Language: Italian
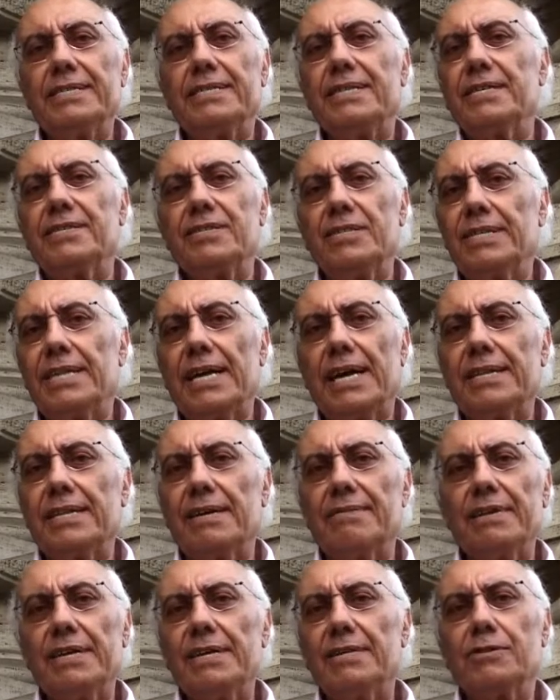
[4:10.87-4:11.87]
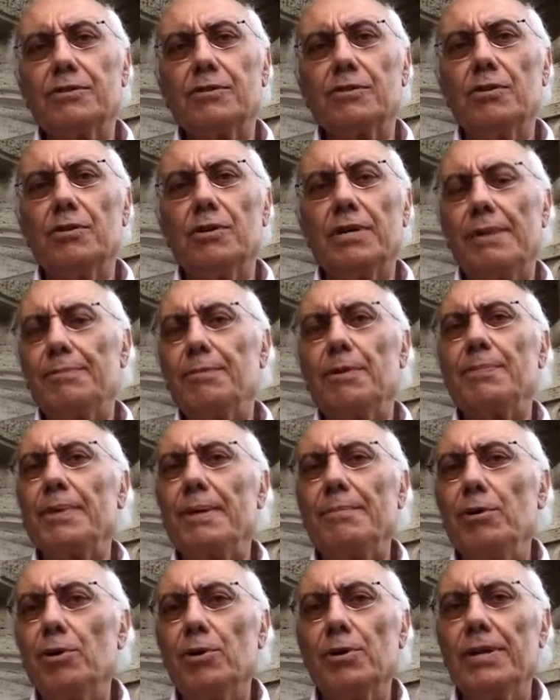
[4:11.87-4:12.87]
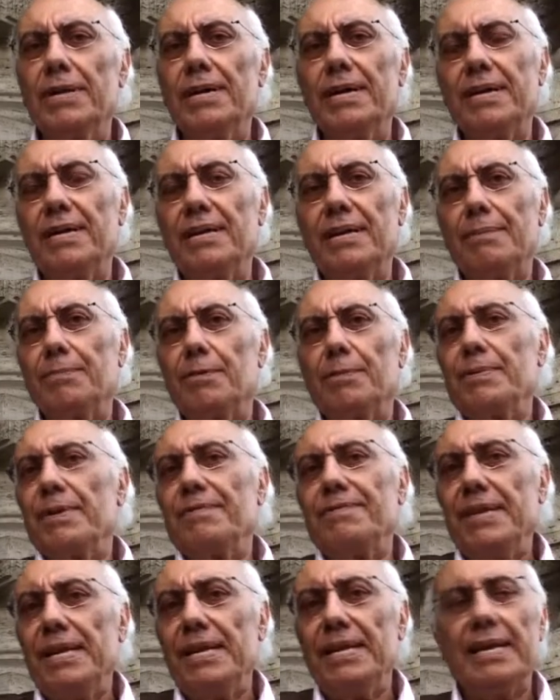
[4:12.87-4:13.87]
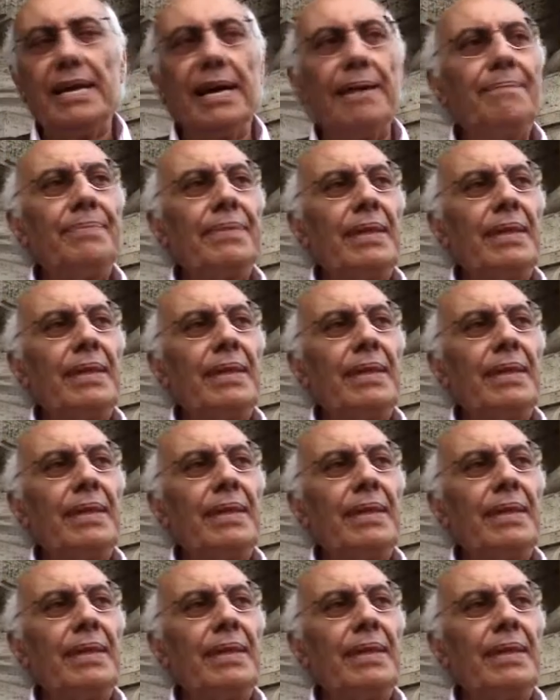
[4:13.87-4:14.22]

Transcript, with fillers: esercitata verso la propria moglie e la propria figlia.